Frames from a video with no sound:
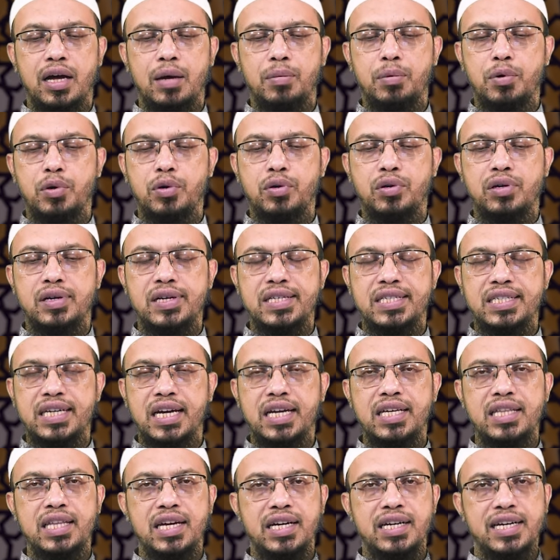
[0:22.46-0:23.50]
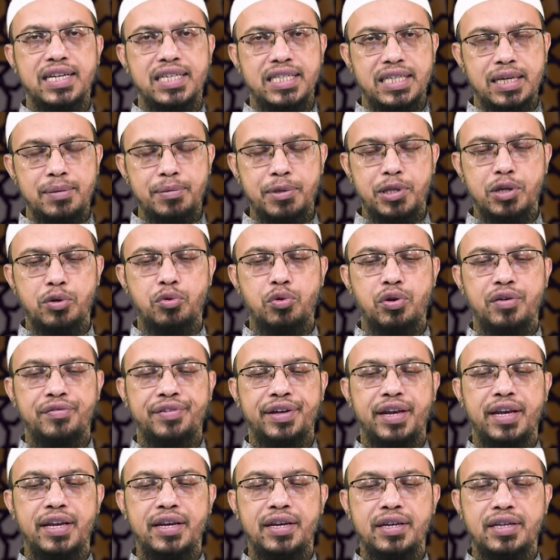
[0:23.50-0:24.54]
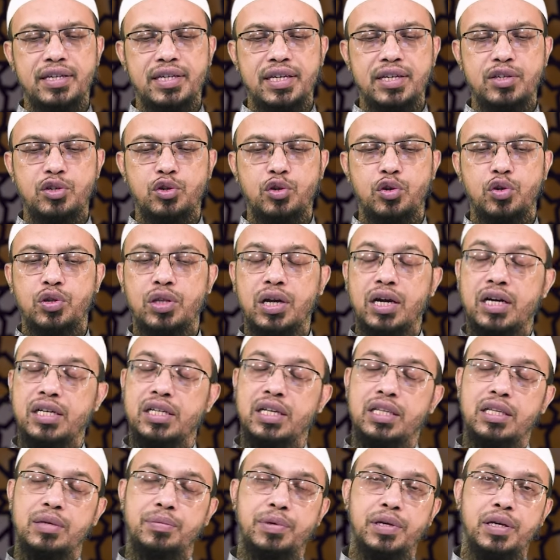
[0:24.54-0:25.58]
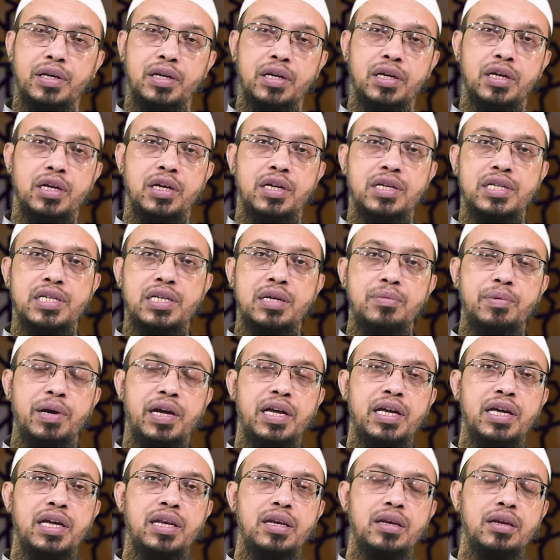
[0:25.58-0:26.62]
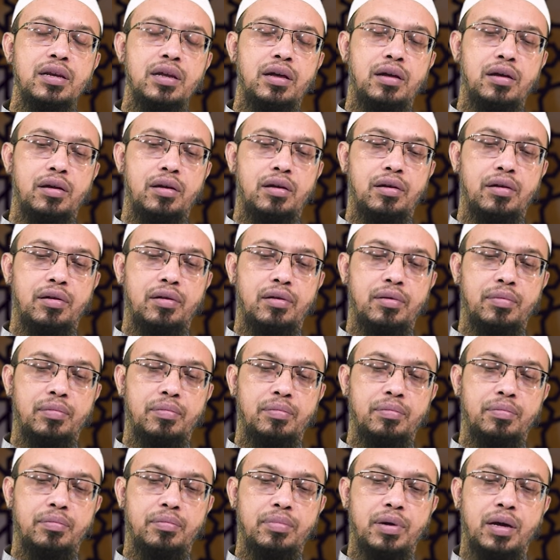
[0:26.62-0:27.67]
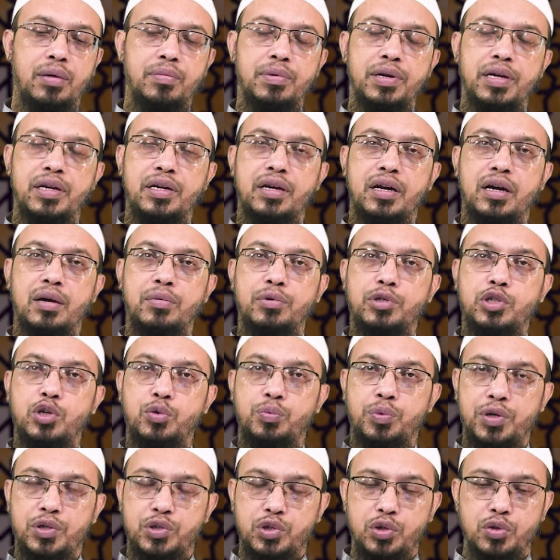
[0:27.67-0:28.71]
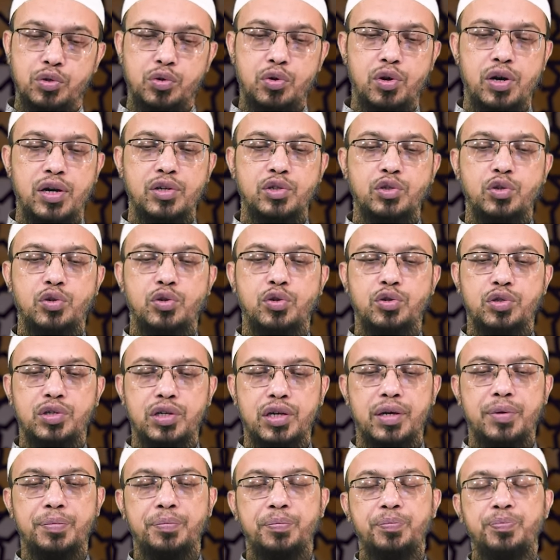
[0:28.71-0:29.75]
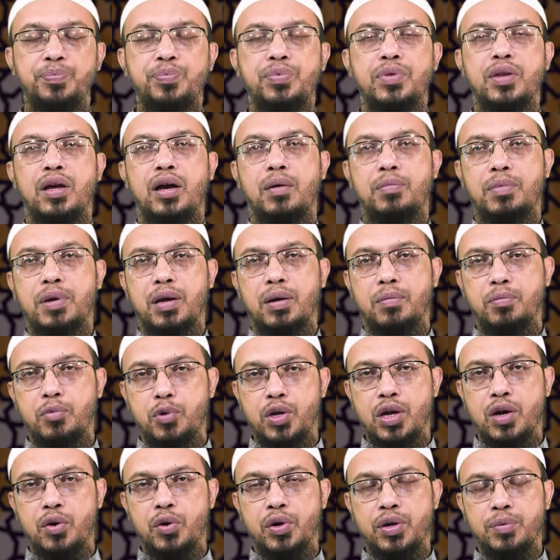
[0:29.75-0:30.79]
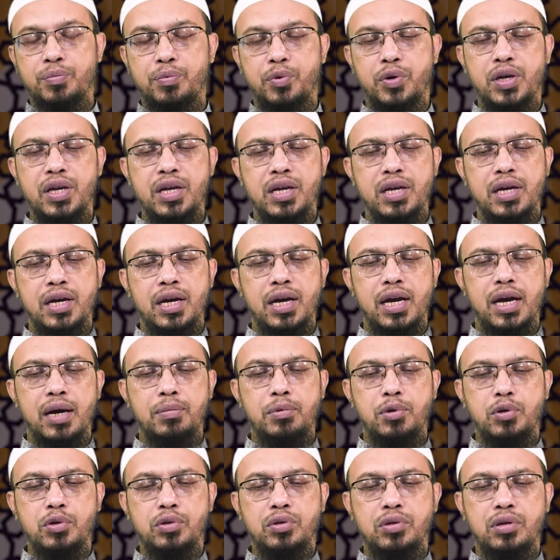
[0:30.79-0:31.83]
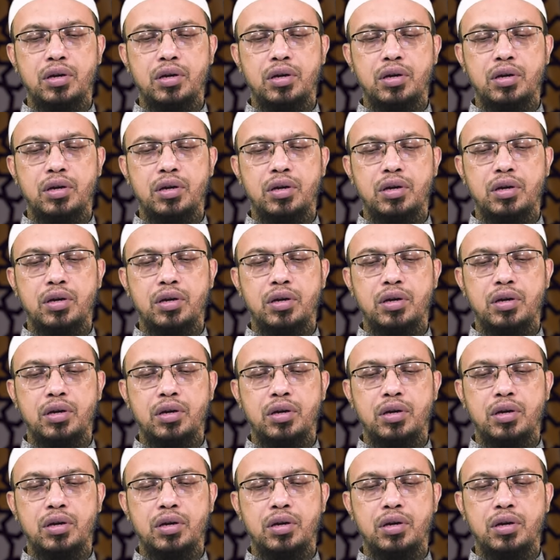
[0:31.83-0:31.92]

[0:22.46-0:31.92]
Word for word: এবং চাহিদাকে সীমিত করে ফেলেন সেজন্য তাকাতা দিবেন সীমাহীন ভাবে টাকা পয়সা উপার্জন করার জন্য যে আমরা মরিয়া হয়ে পড়ি এবং